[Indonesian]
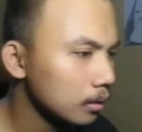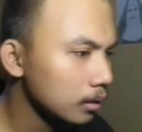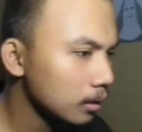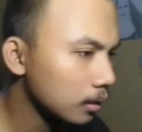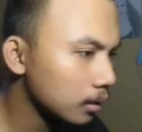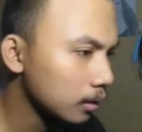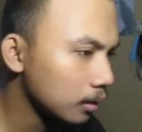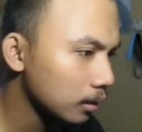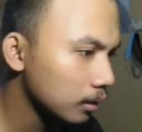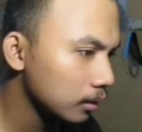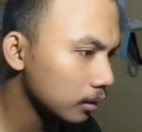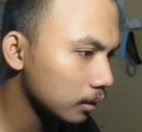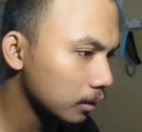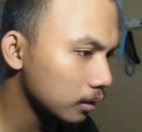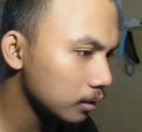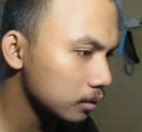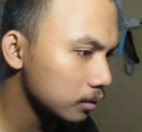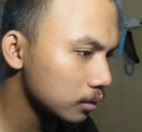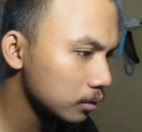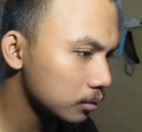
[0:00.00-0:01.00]

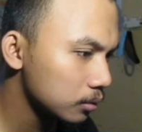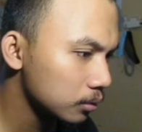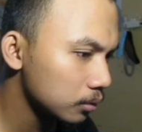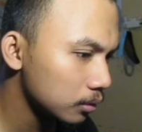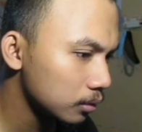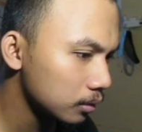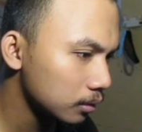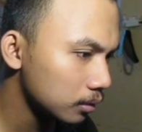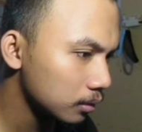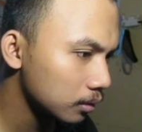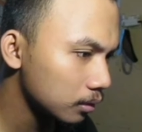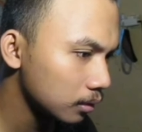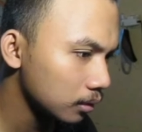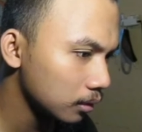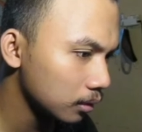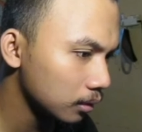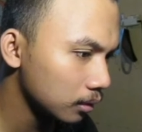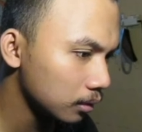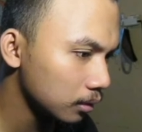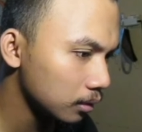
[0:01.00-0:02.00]
keren-keren sih cuy
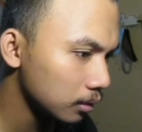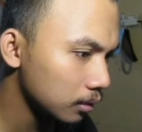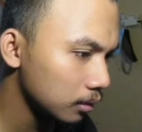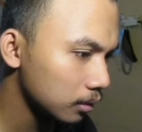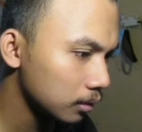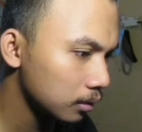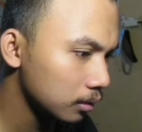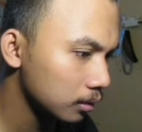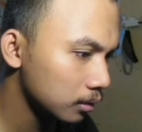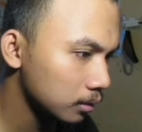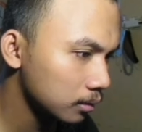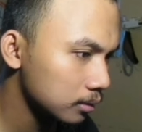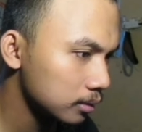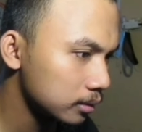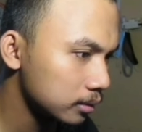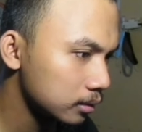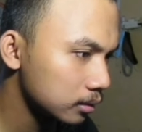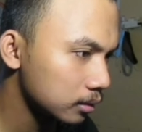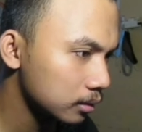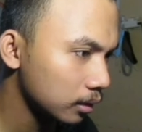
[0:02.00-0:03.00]
uh,
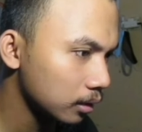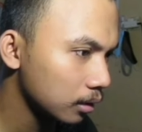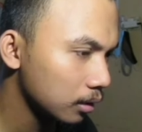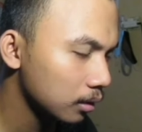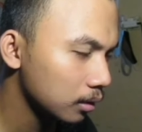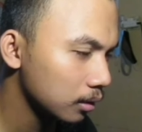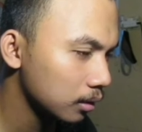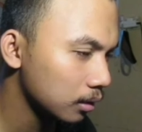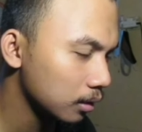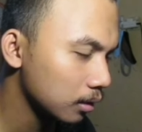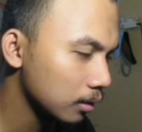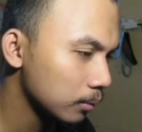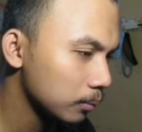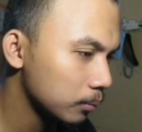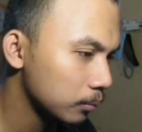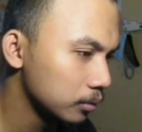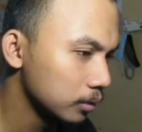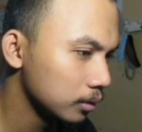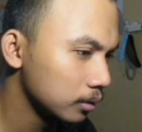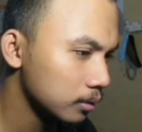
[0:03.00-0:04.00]
channel dari
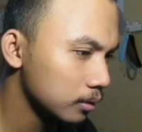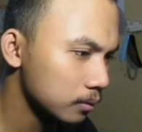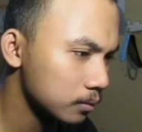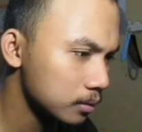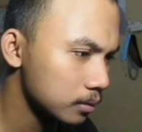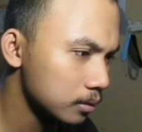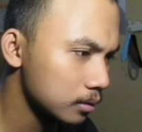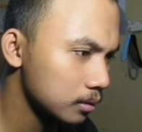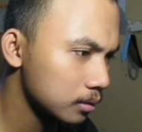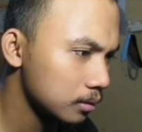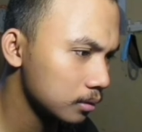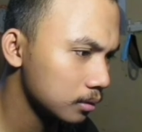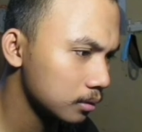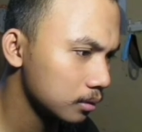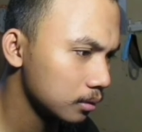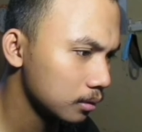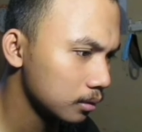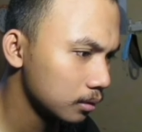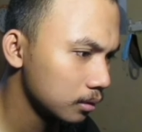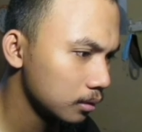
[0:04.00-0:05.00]
Bucin TV ini
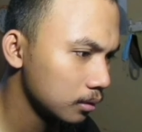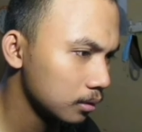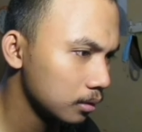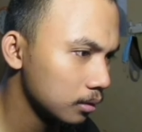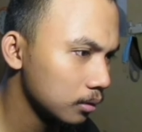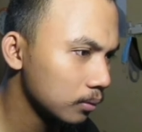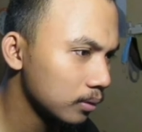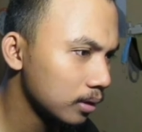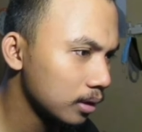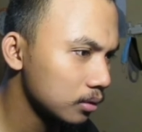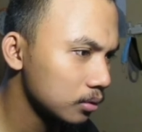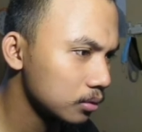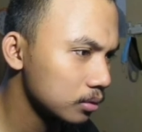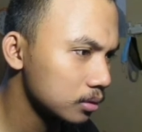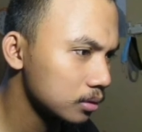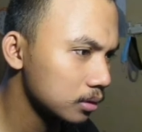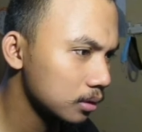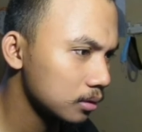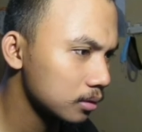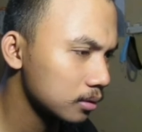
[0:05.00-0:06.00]
jadi gue langsung
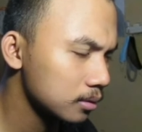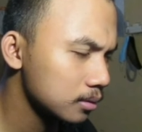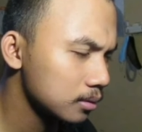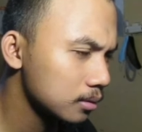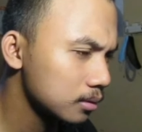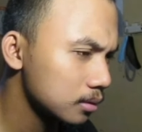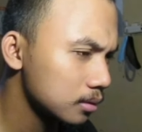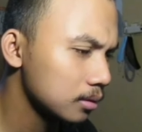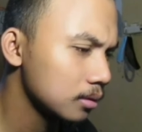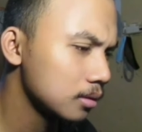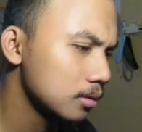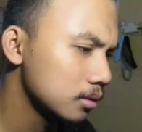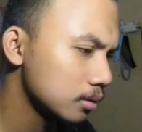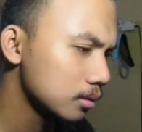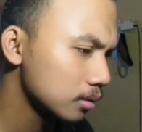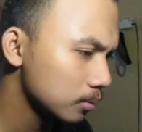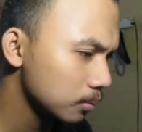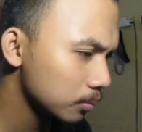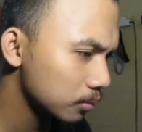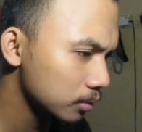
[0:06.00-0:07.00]
search di
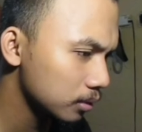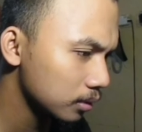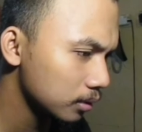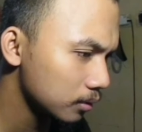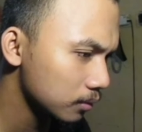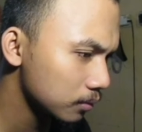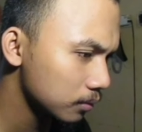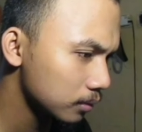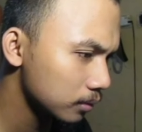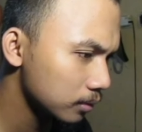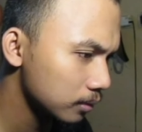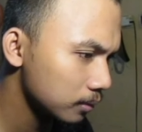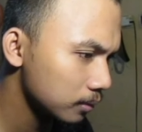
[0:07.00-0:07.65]
sini Bucin TV